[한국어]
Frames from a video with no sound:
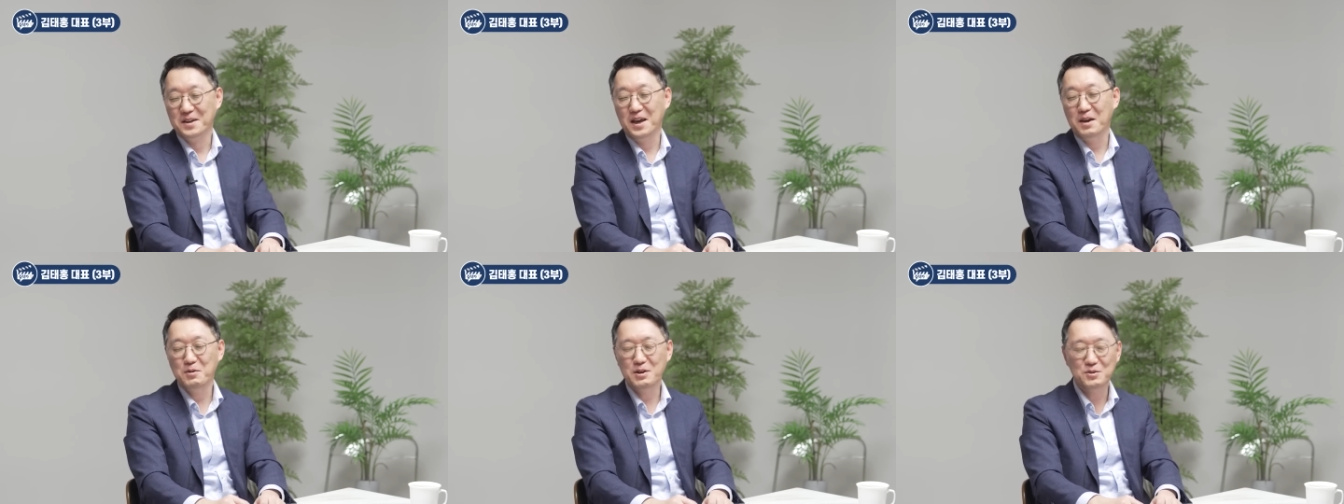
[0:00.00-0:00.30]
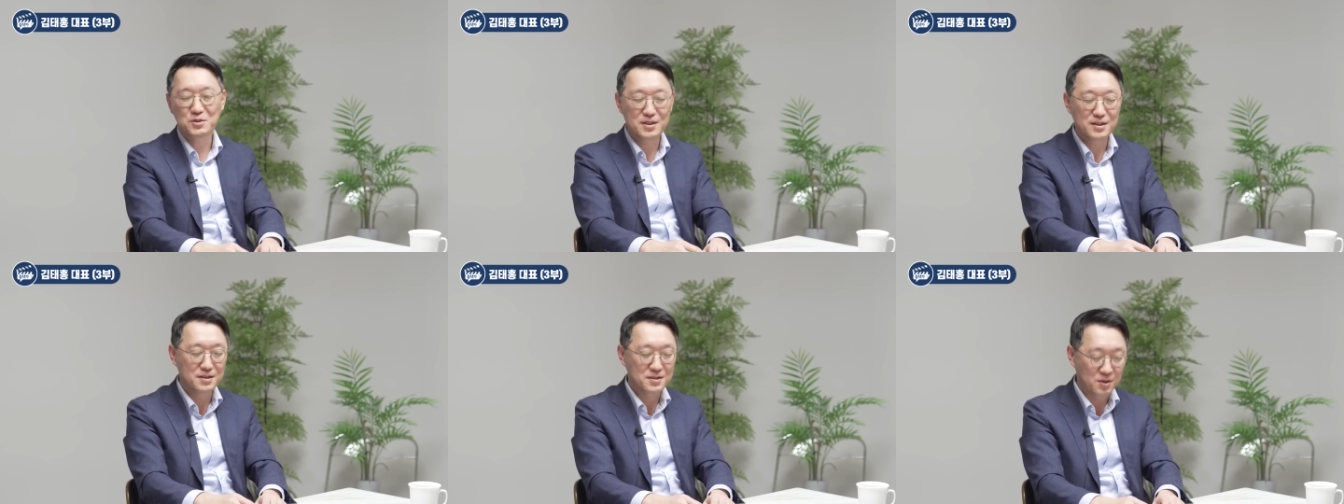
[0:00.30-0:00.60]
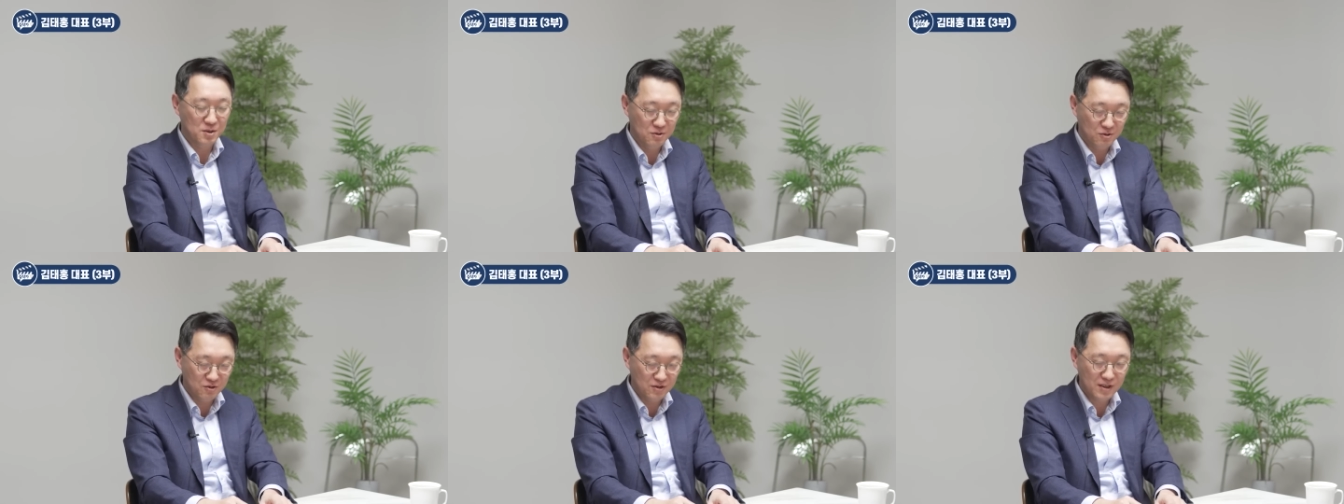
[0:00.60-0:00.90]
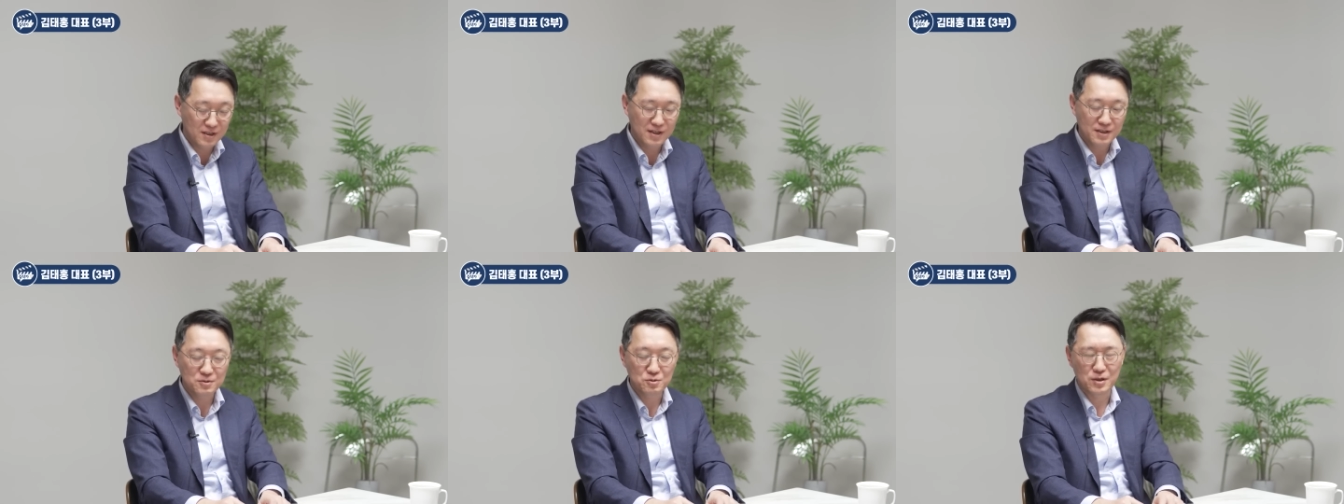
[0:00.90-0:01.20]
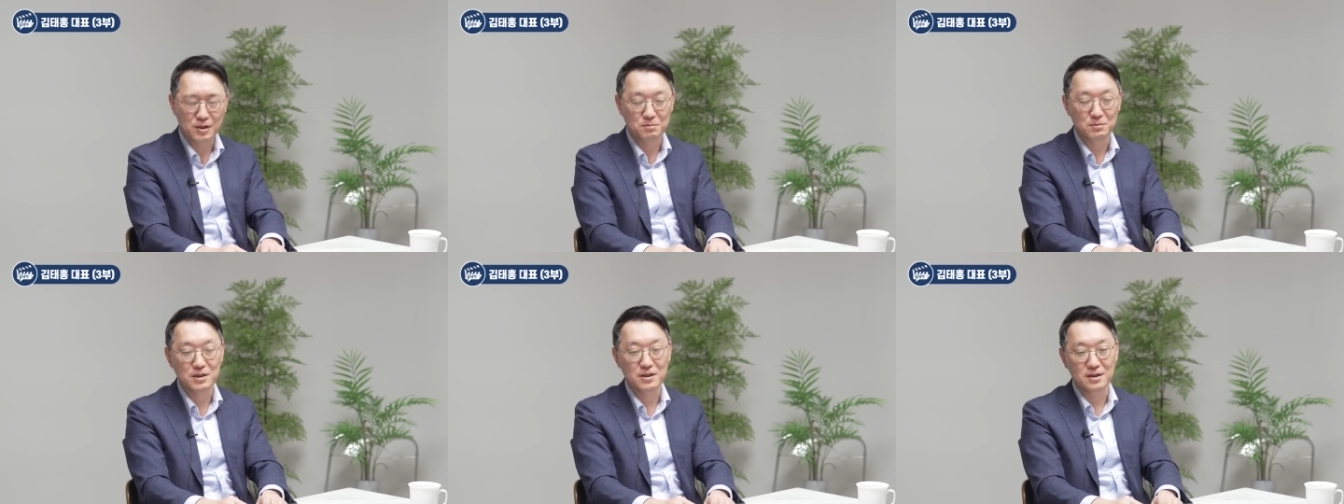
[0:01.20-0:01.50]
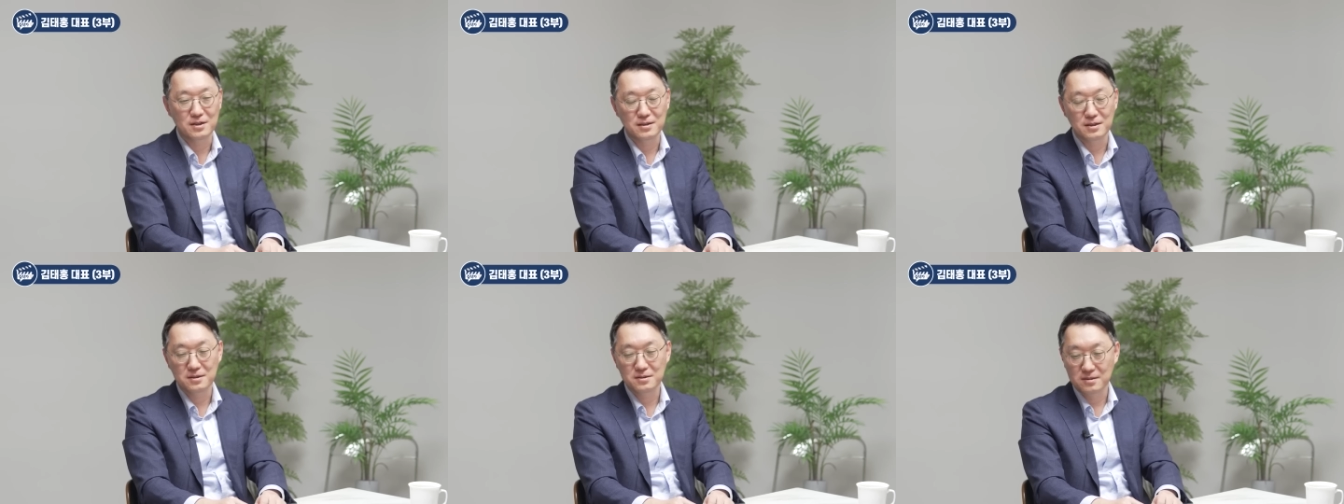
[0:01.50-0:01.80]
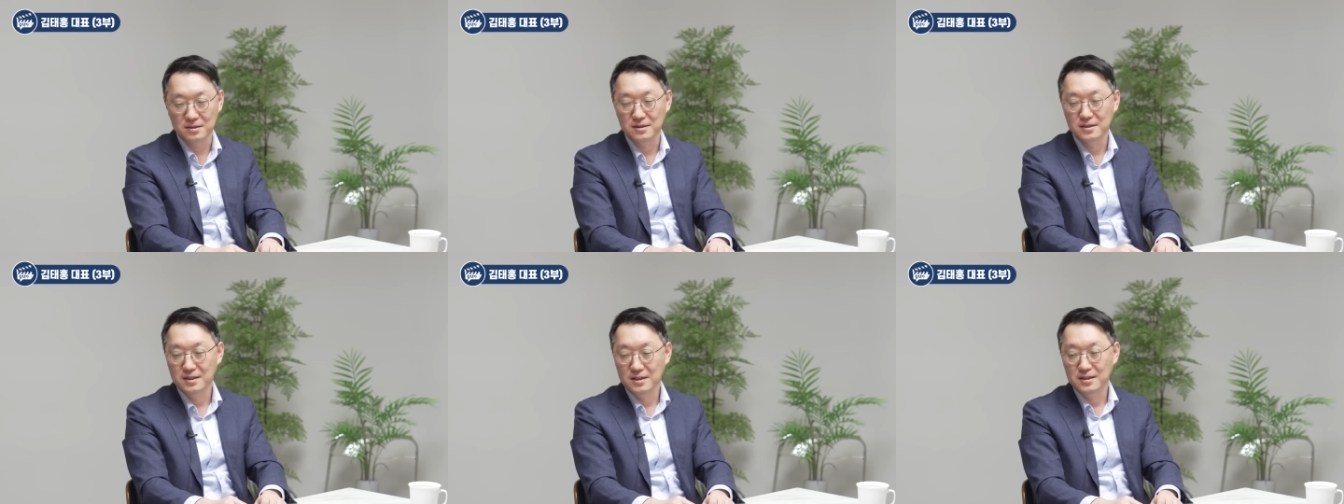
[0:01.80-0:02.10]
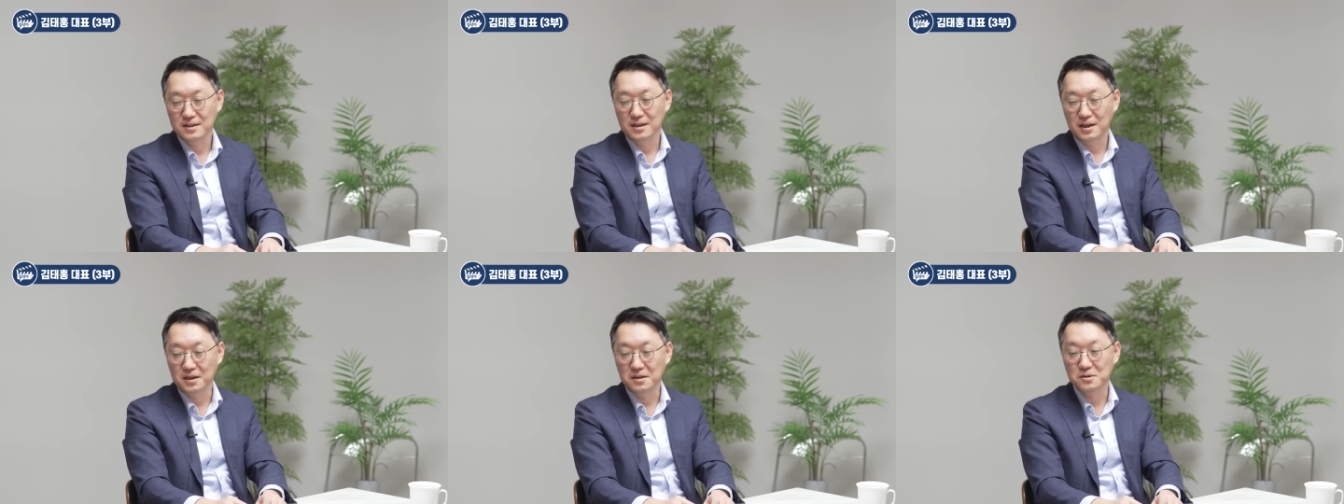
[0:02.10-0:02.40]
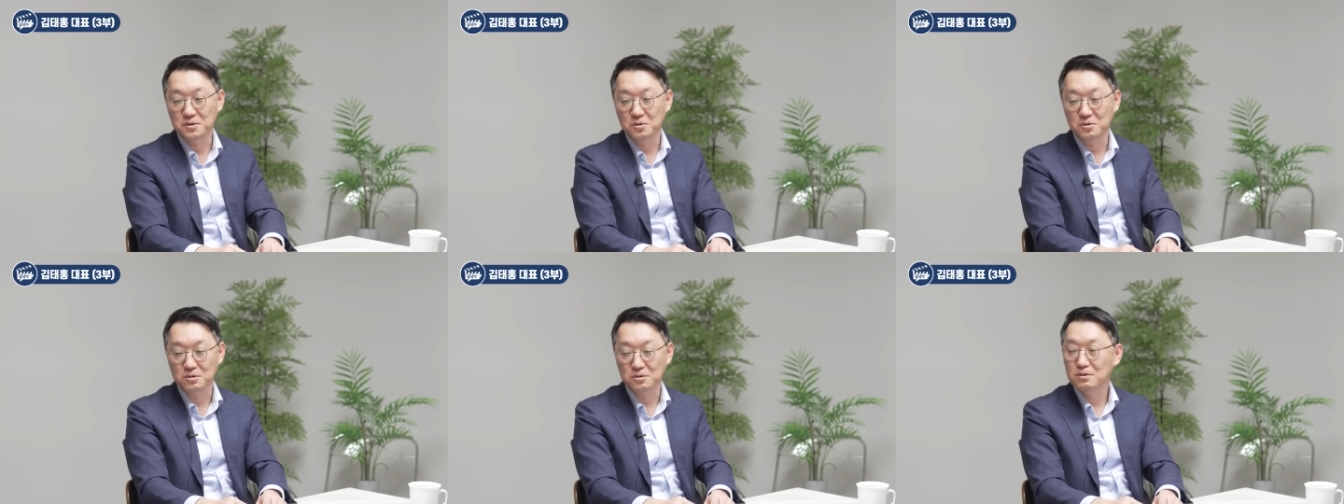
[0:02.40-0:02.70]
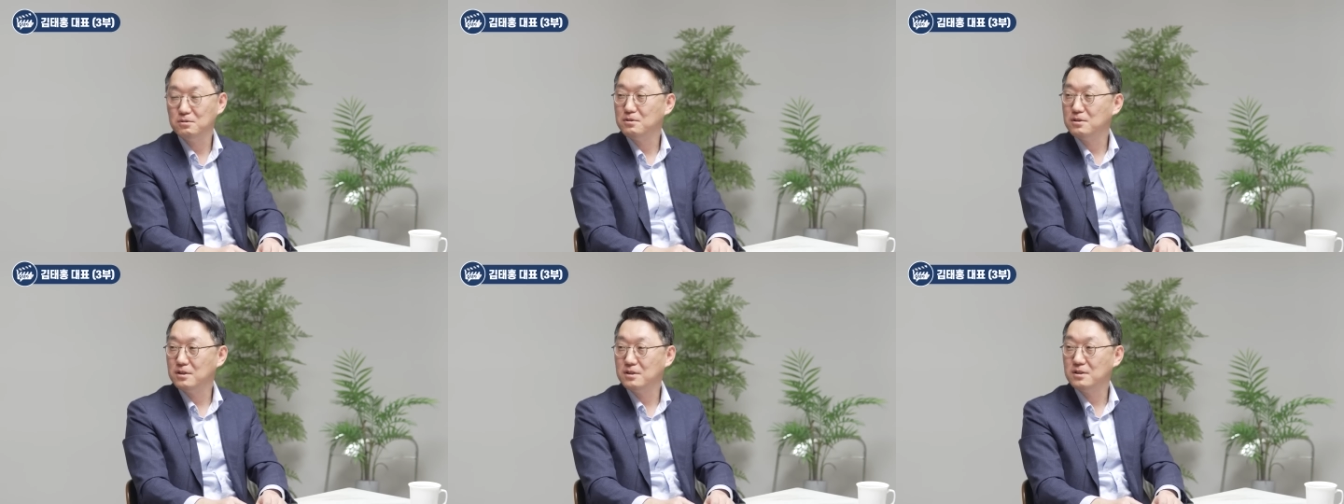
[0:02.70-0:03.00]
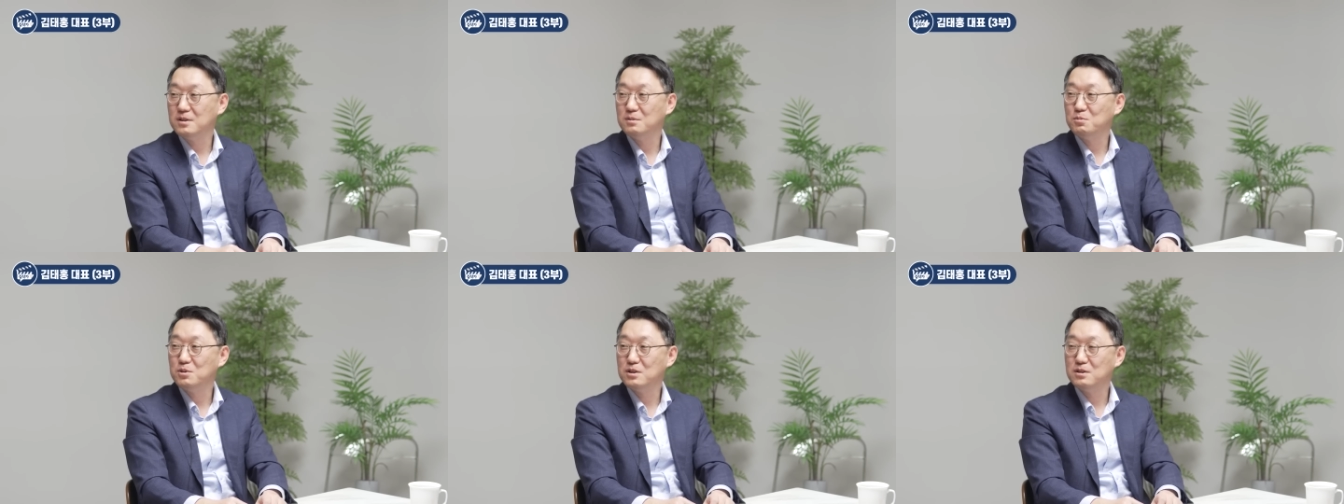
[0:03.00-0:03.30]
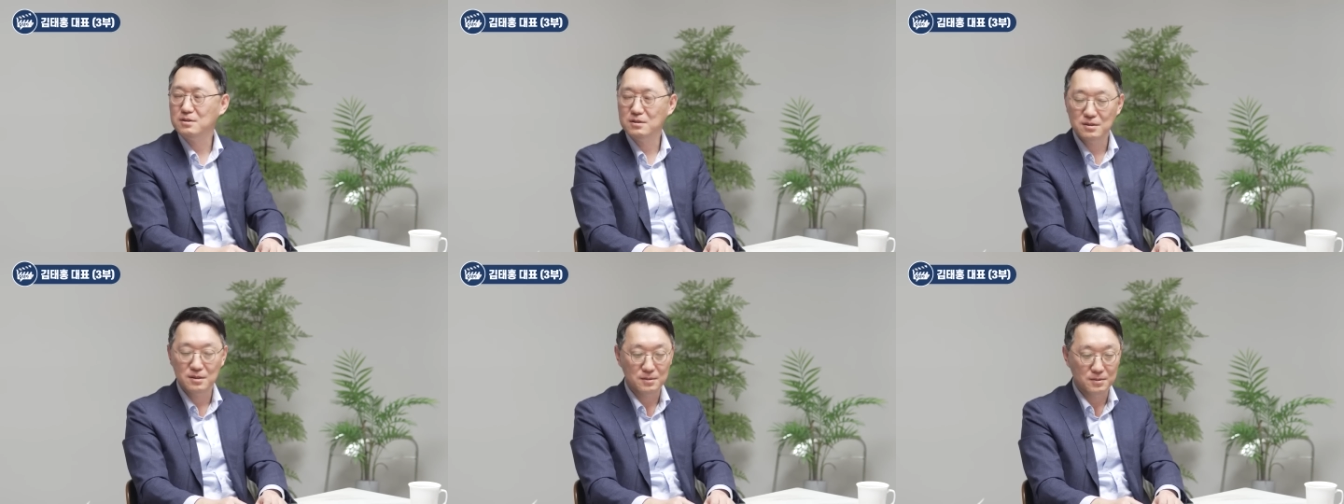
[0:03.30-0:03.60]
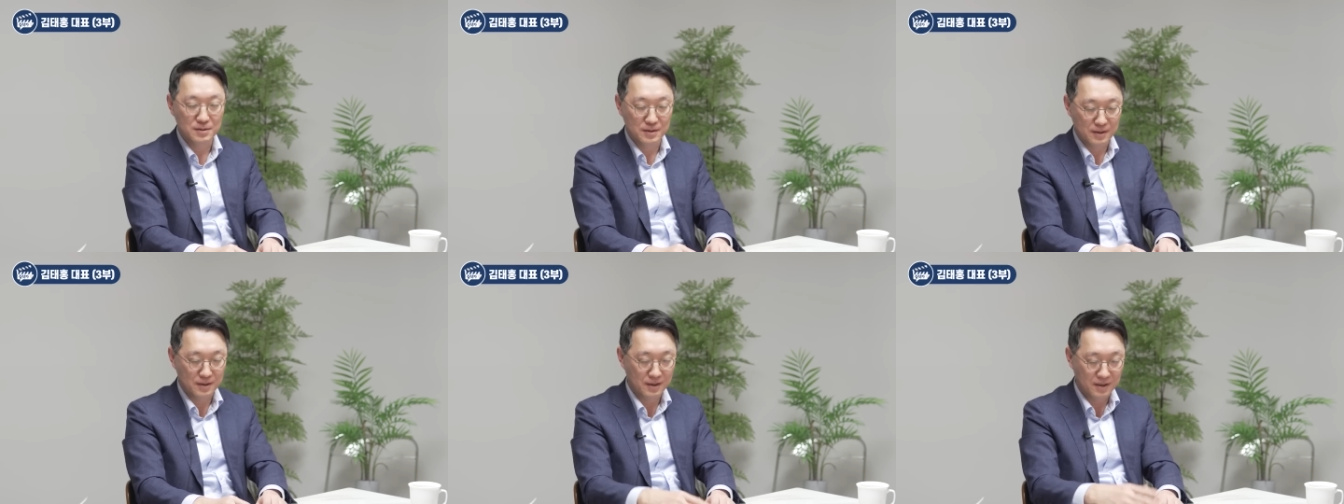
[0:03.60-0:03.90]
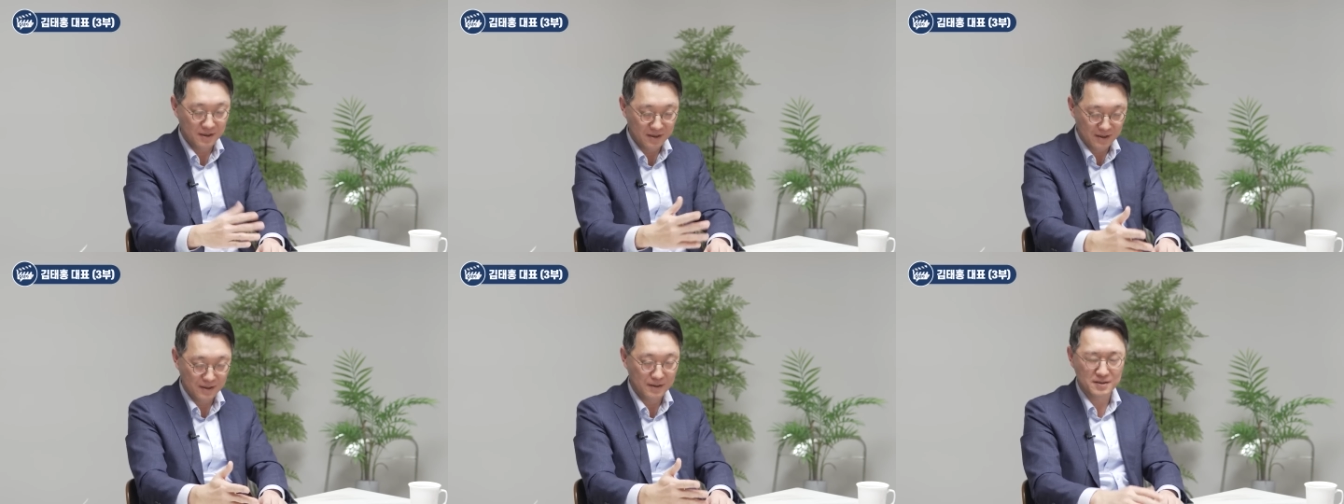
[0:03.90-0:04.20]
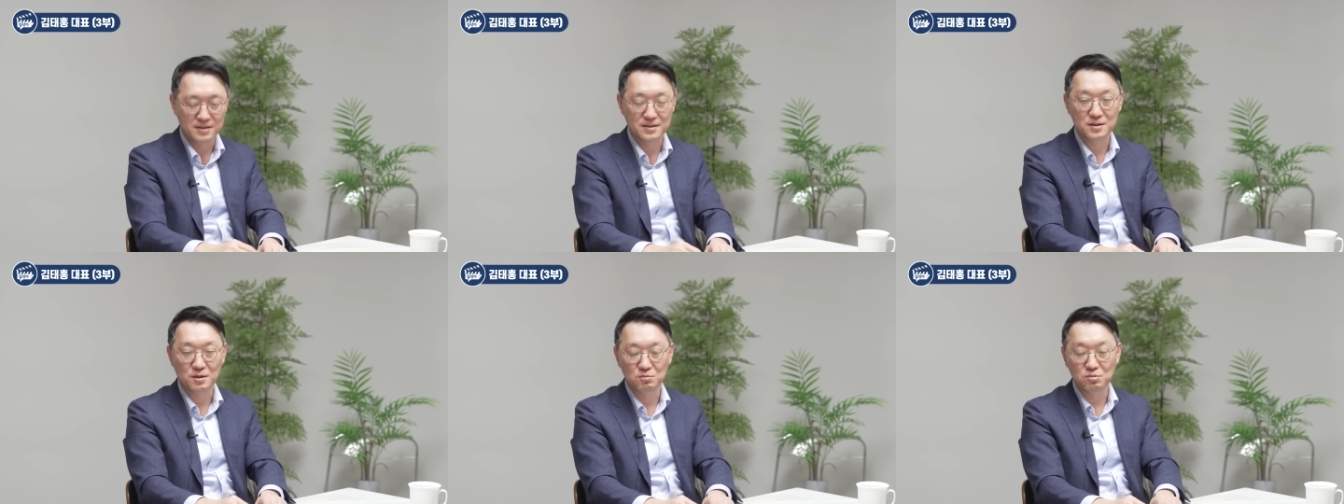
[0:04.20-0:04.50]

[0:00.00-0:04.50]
해외 주식은 저는 투자를 해도 됩니다. 그래서 아. 개인적으로도 TSMC를 이렇게 네. 그